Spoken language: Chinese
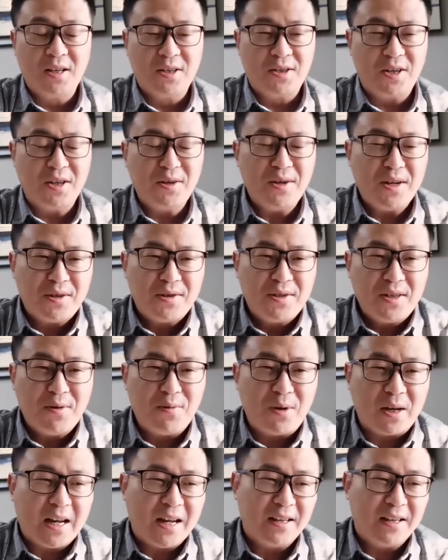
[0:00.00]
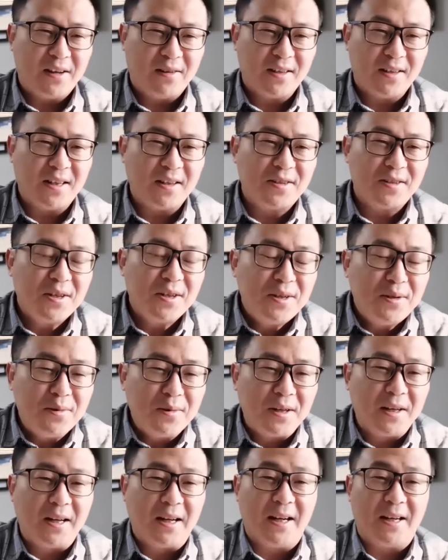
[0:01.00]
前段时间我看到一个争
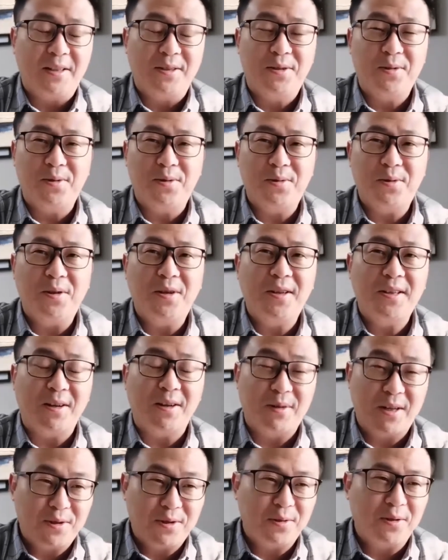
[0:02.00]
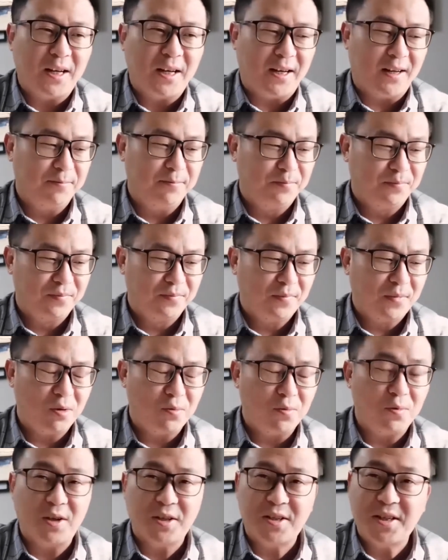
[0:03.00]
论哈，就是说有人说，哎，
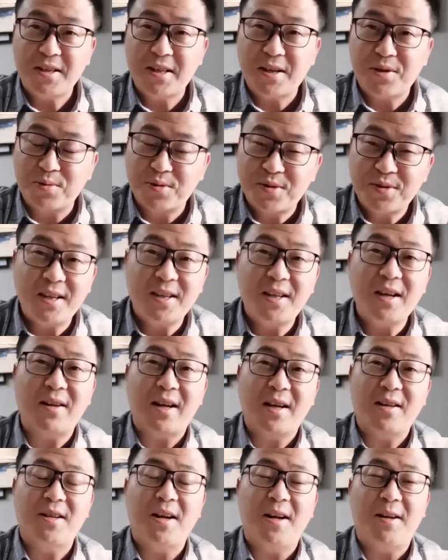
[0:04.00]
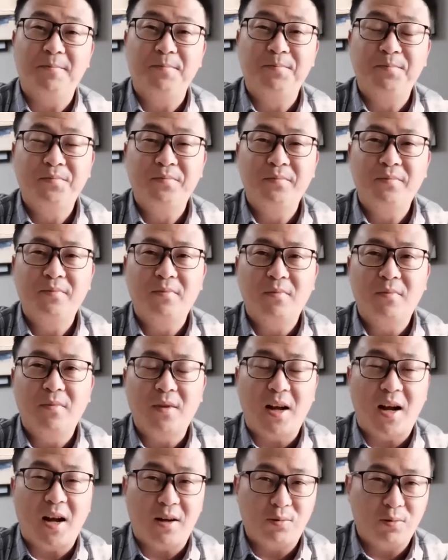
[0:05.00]
我现在用 C 调来唱
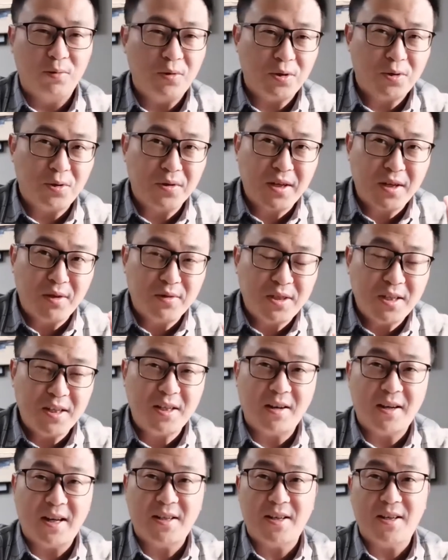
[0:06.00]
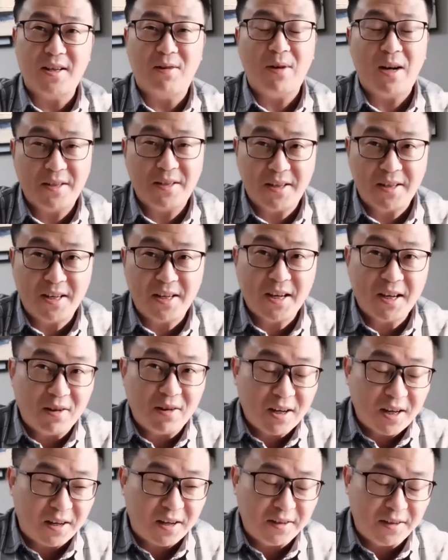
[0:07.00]
啊，如果说你用 G 调来唱的话，这个音高
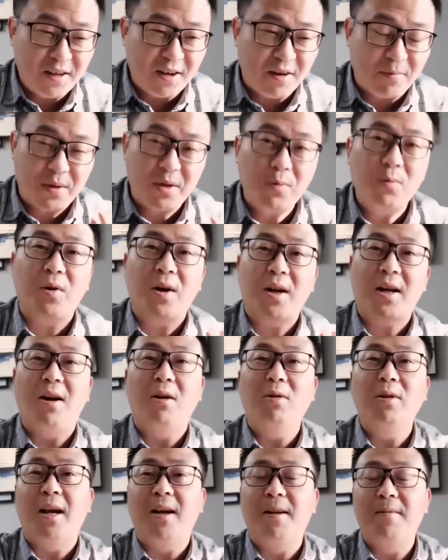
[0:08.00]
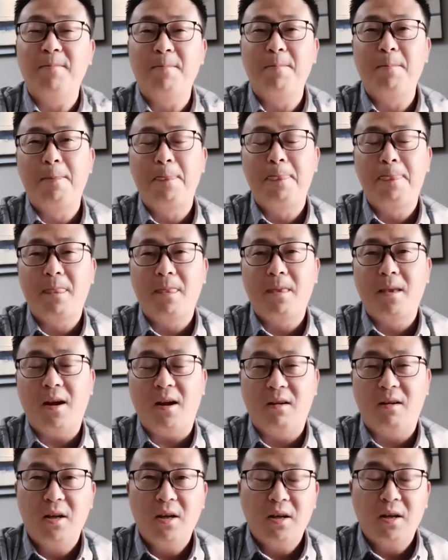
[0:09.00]
肯定要比我高的
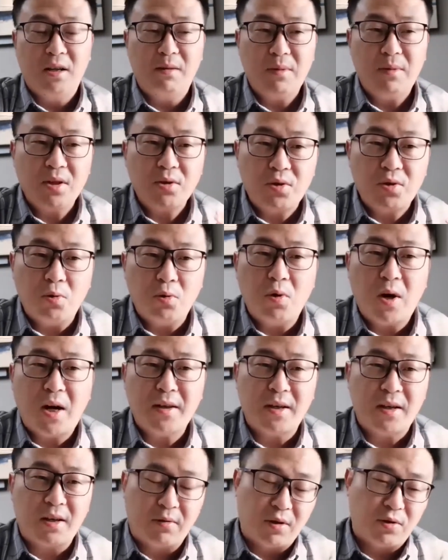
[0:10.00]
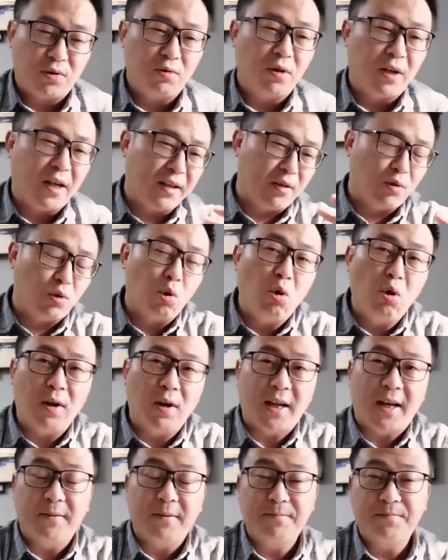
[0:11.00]
啊。那么这句话呢，有人说啊，你错
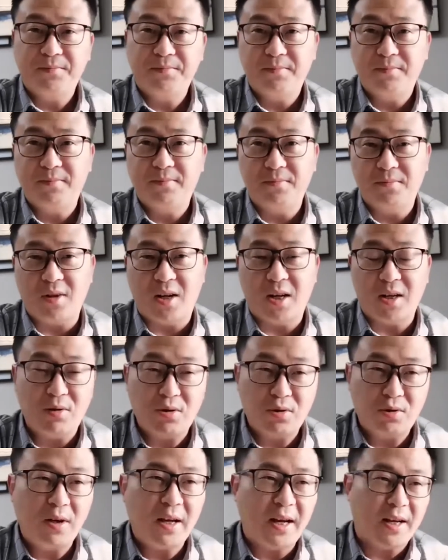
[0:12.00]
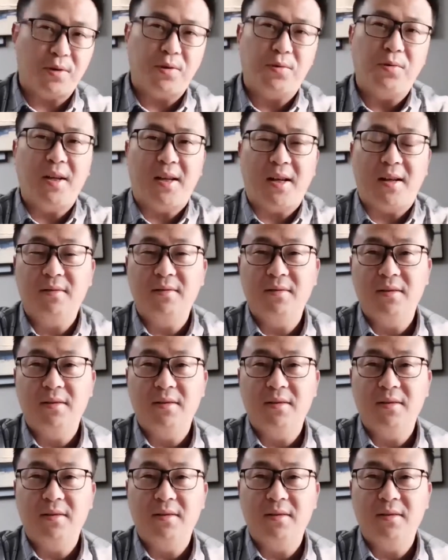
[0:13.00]
了，对吧？有人说，哎，是对的。